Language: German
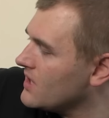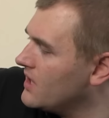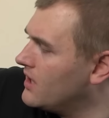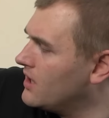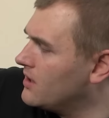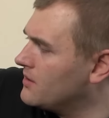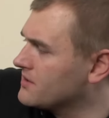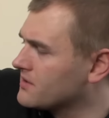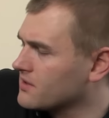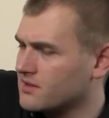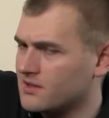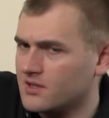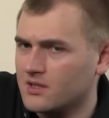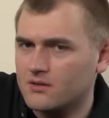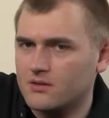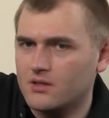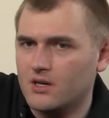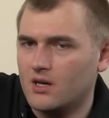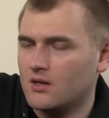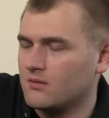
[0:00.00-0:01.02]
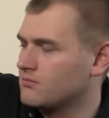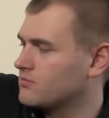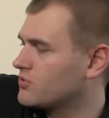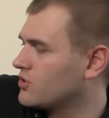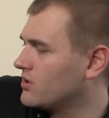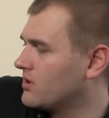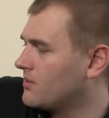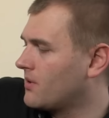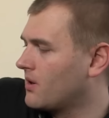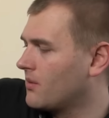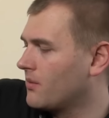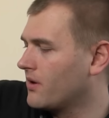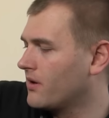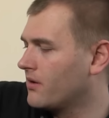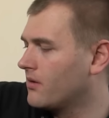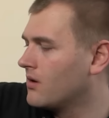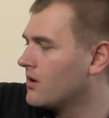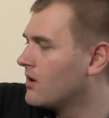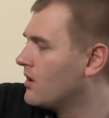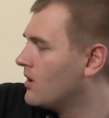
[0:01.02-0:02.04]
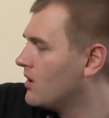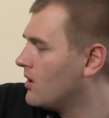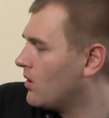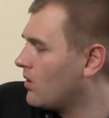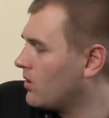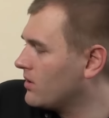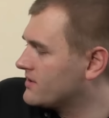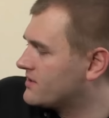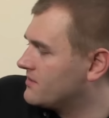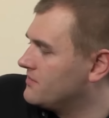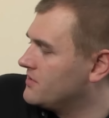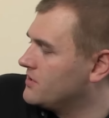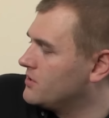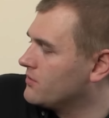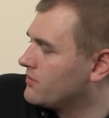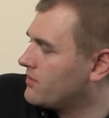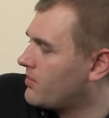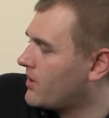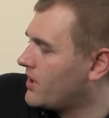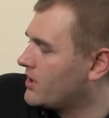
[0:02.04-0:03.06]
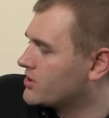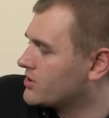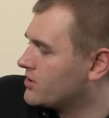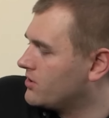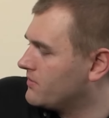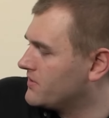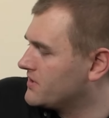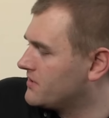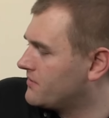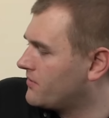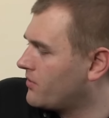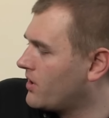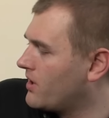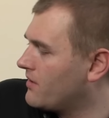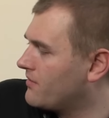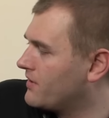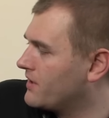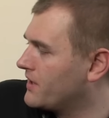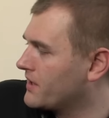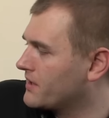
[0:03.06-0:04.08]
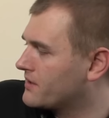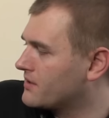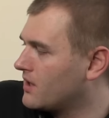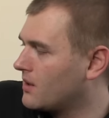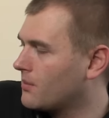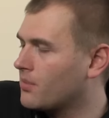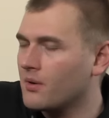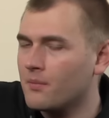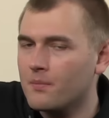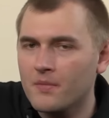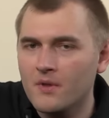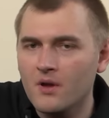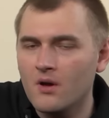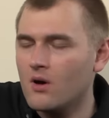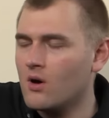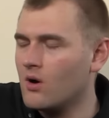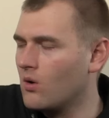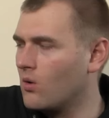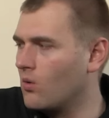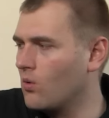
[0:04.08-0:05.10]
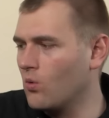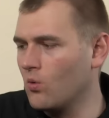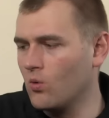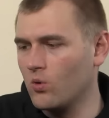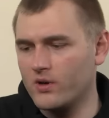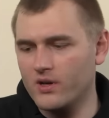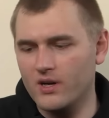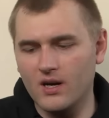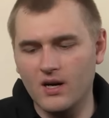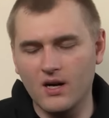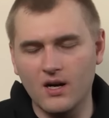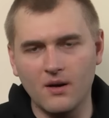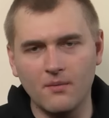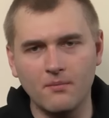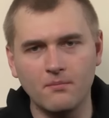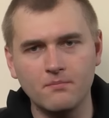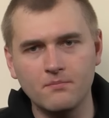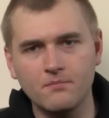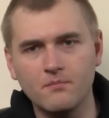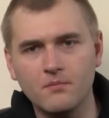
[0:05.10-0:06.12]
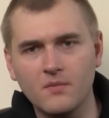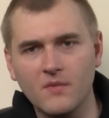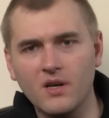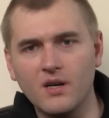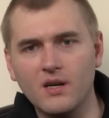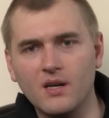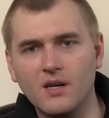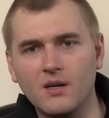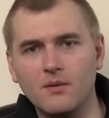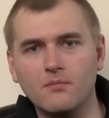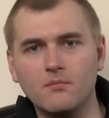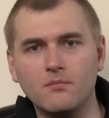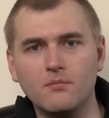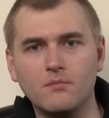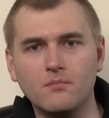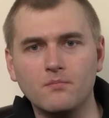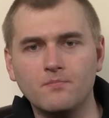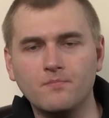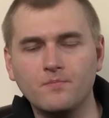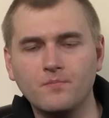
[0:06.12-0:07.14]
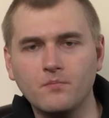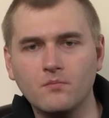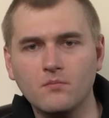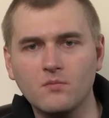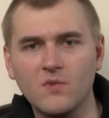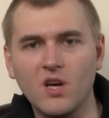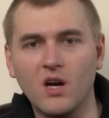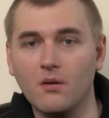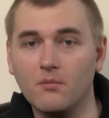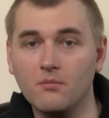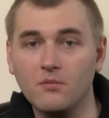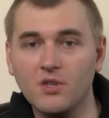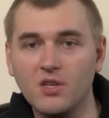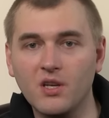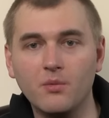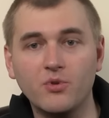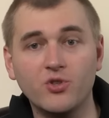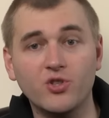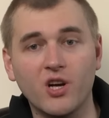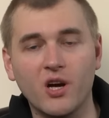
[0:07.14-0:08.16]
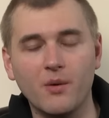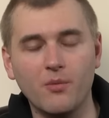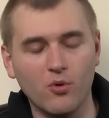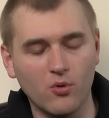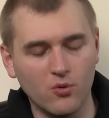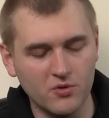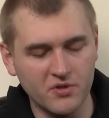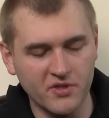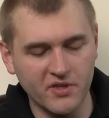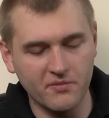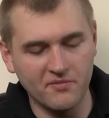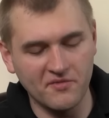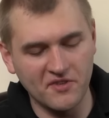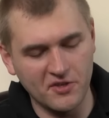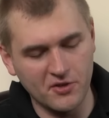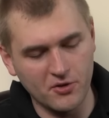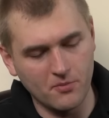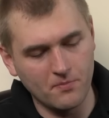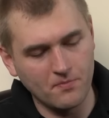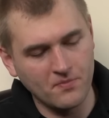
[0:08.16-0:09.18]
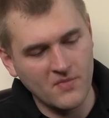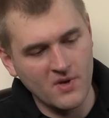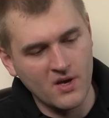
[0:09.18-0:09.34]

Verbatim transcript: Äh, interessiert, der soll da mal bei Horst im Video vorbeischauen, was ich vorher verlinkt habe. Oder ähm, ja, in der Beschreibung unter dem Video.